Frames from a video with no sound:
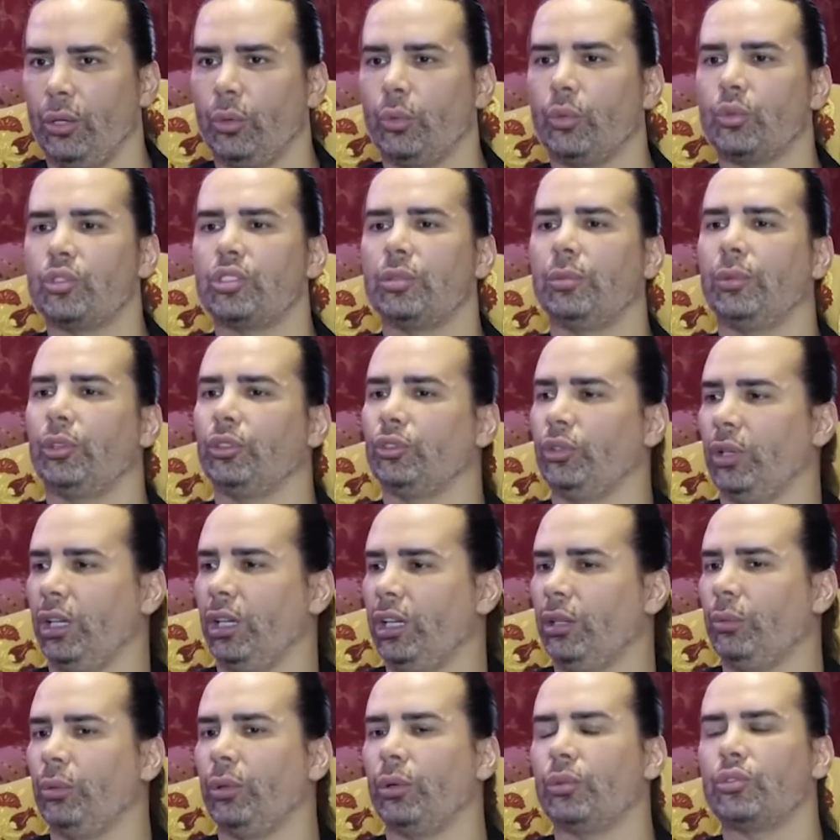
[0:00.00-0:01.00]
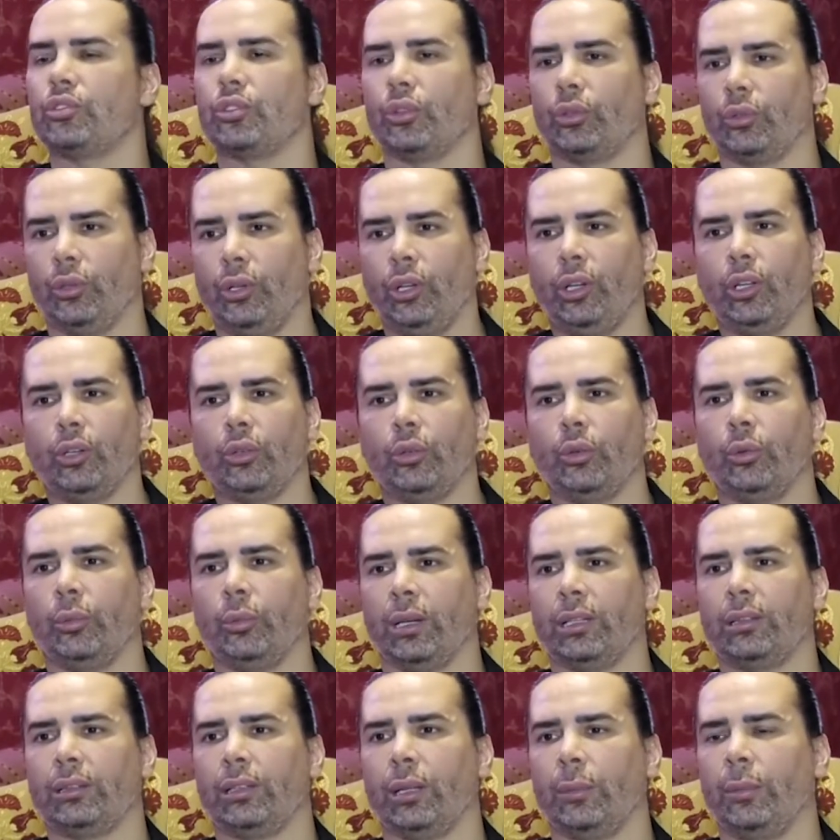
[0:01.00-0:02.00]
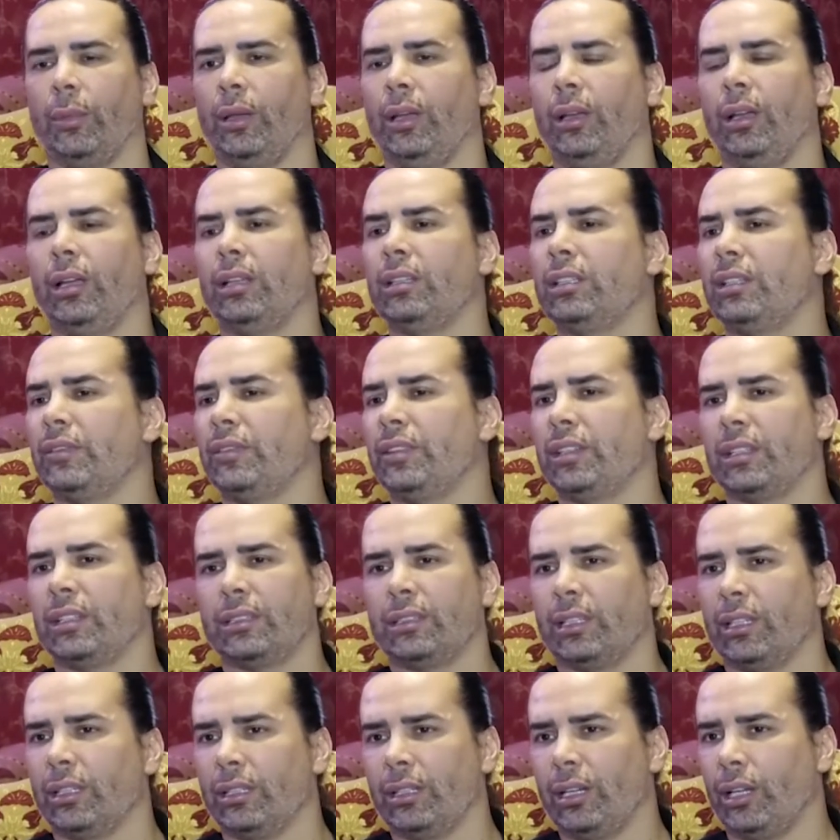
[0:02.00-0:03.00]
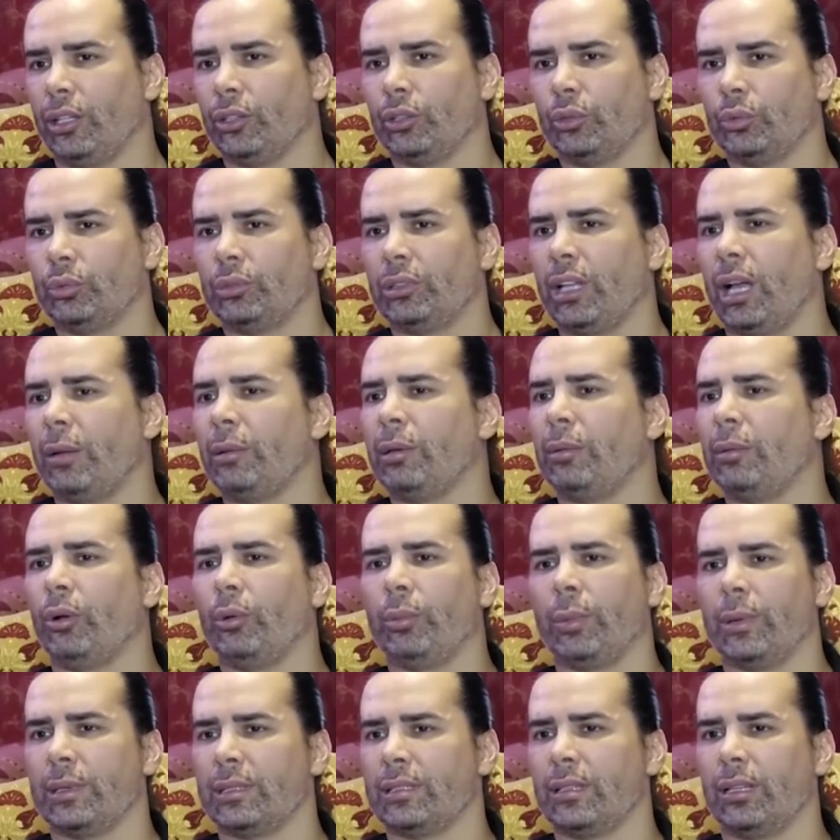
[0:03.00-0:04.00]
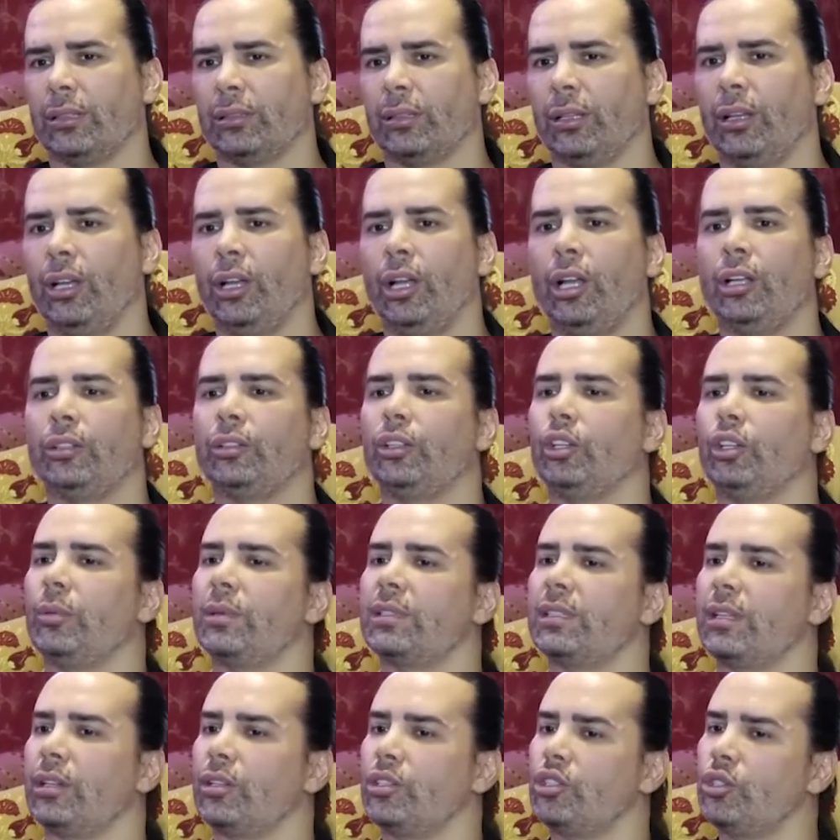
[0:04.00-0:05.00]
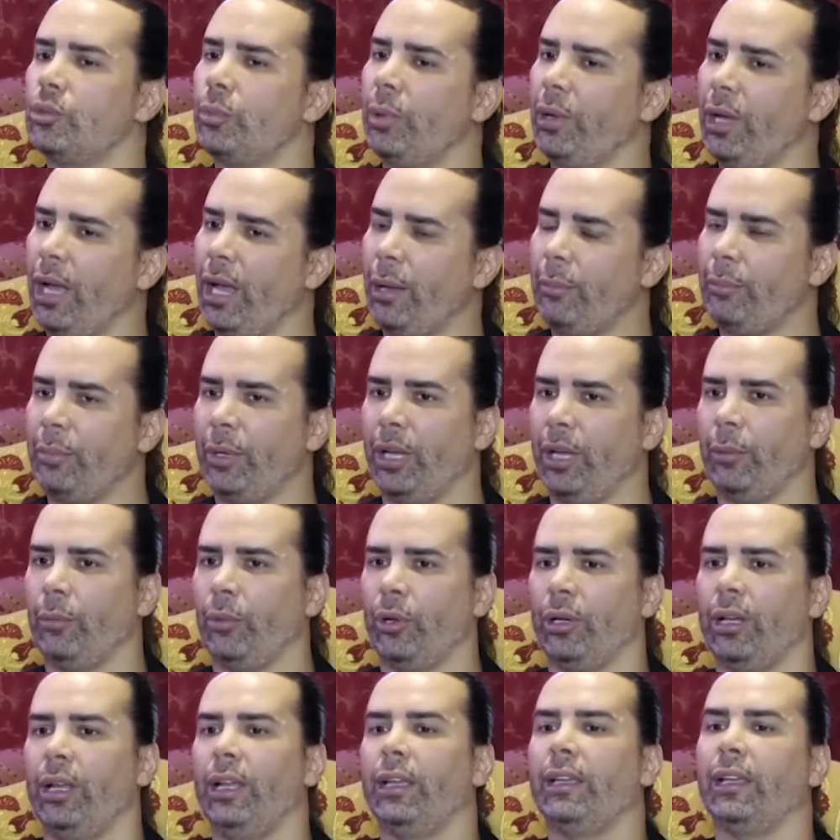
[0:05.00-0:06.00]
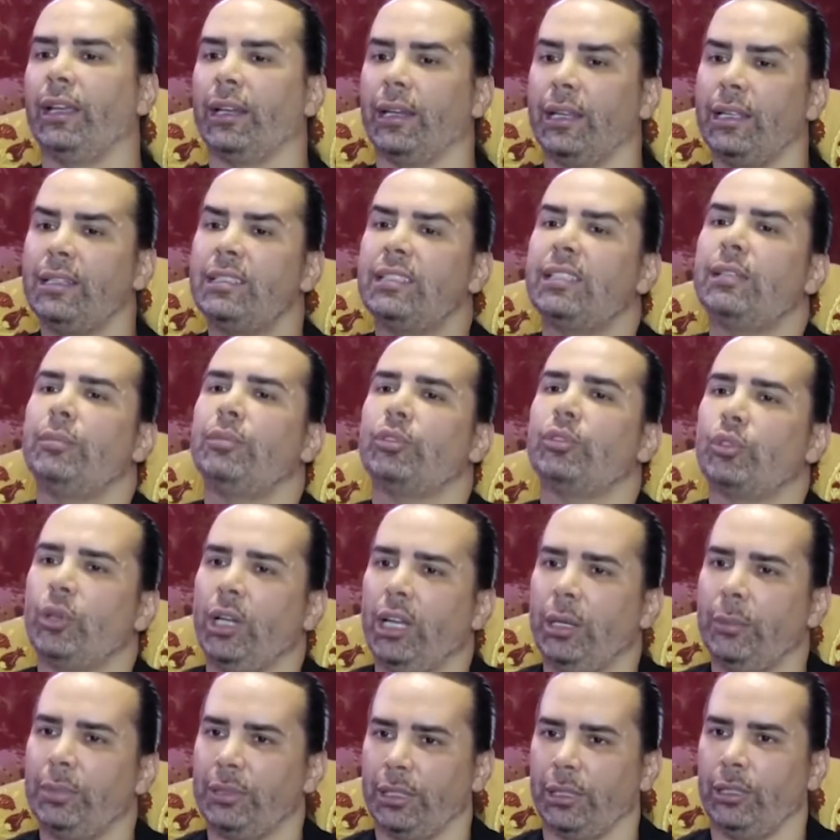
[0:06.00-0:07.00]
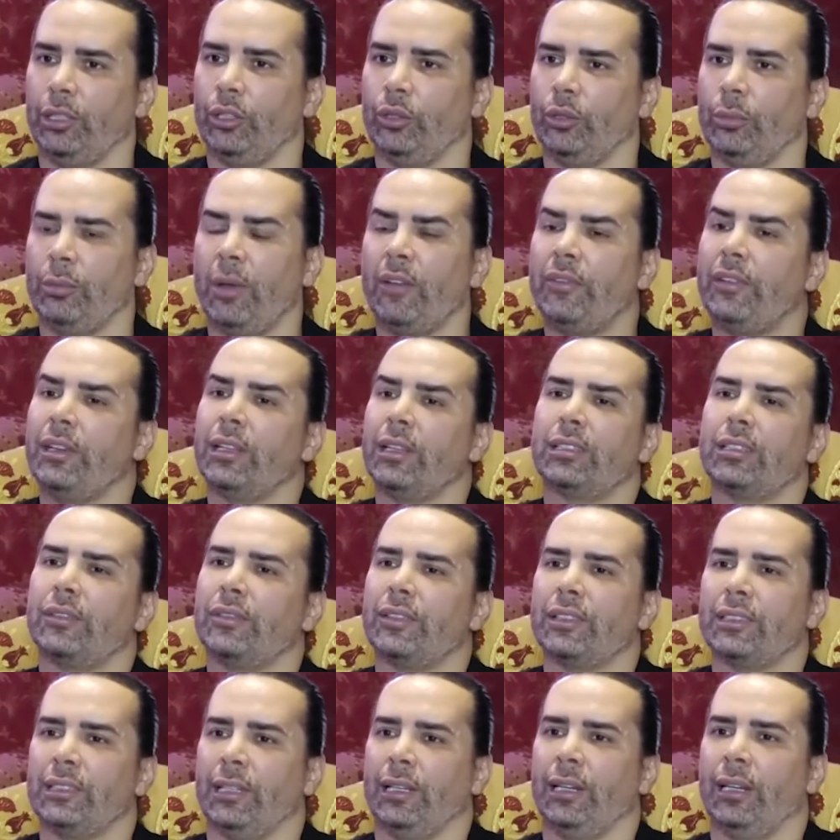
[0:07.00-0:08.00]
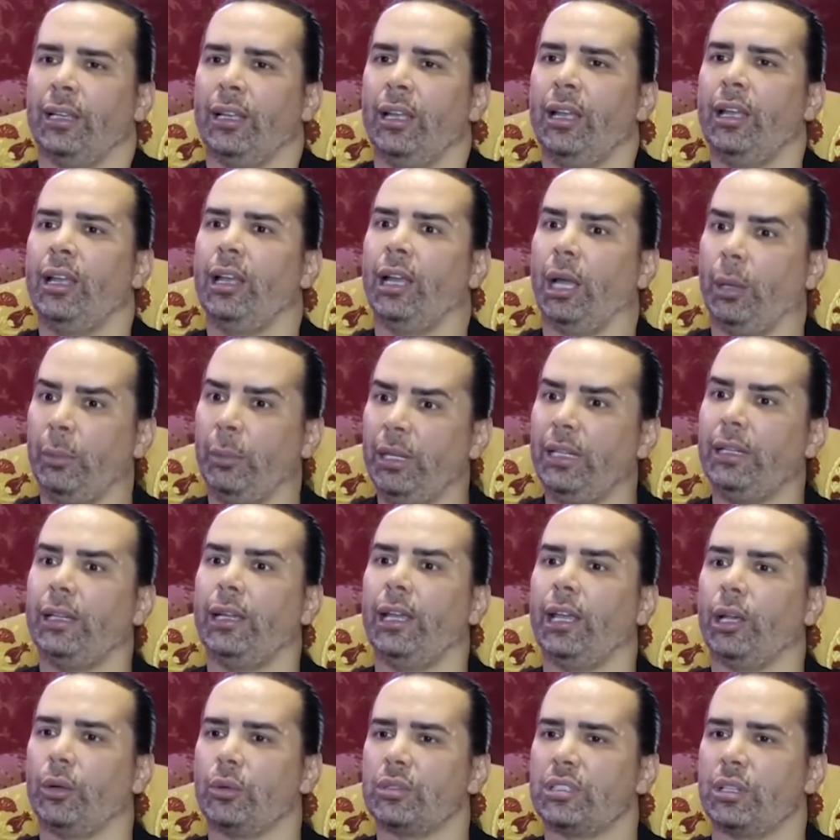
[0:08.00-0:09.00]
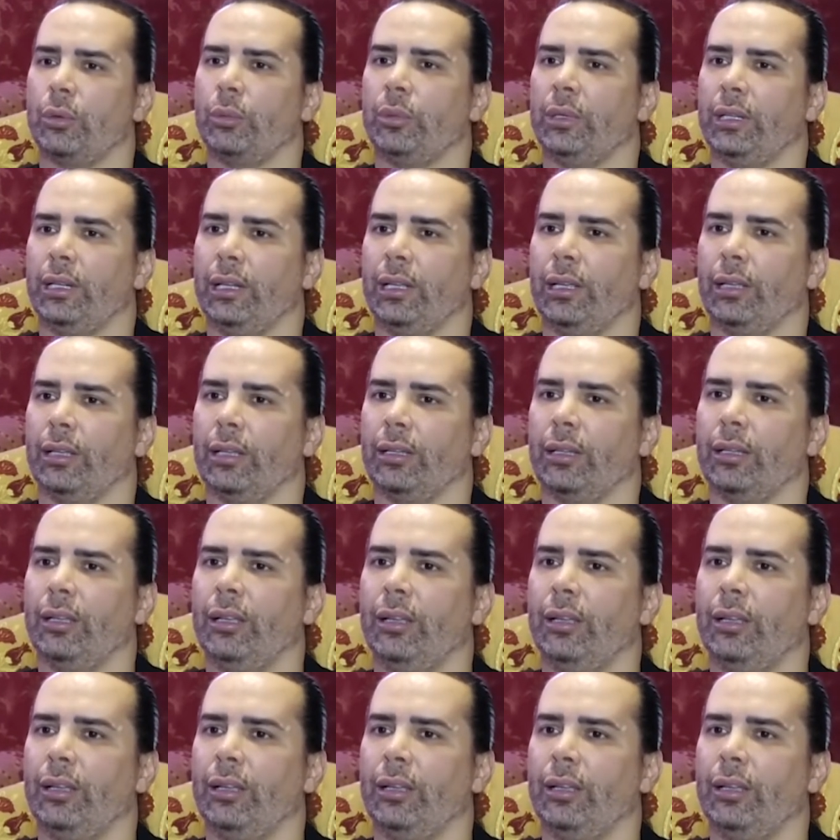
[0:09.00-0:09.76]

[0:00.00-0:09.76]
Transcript: وسمعته حلوه وشغله حلو ومرتب انت فينك تتخيلي عنده تعاملي معه ببساطه قلت له مثلا شو حابه اعمل يعني انت اللي بتروحي بتقولي له ما فينك تفرضي عليه اعمل لي هيك وسوي لي هيك